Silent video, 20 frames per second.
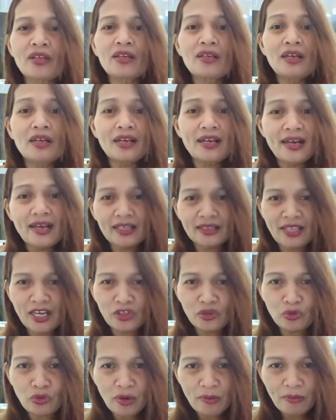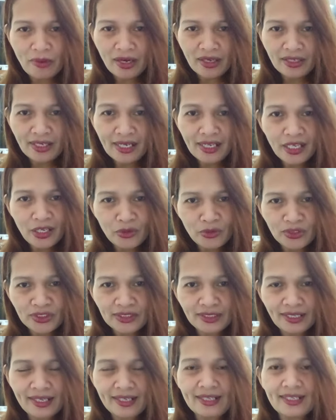kahit ano ka pang reliyon
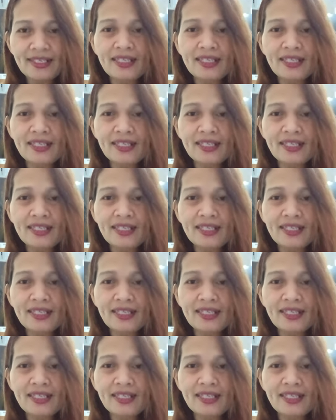diyan,